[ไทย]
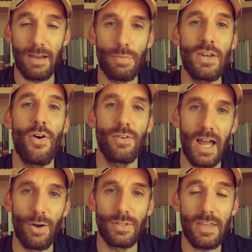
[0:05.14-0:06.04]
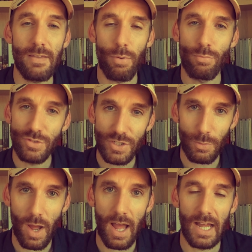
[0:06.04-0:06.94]
กับพี่น้องเหล่าที่ผมเชื่อ
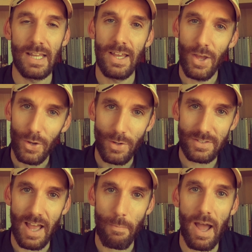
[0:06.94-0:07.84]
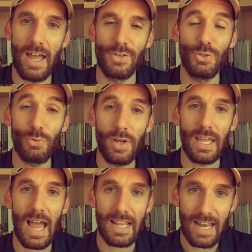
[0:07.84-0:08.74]
ว่าก็สามารถช่วย
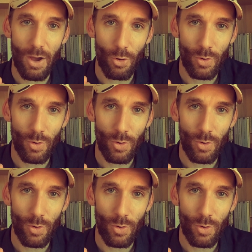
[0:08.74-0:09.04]
ให้เรา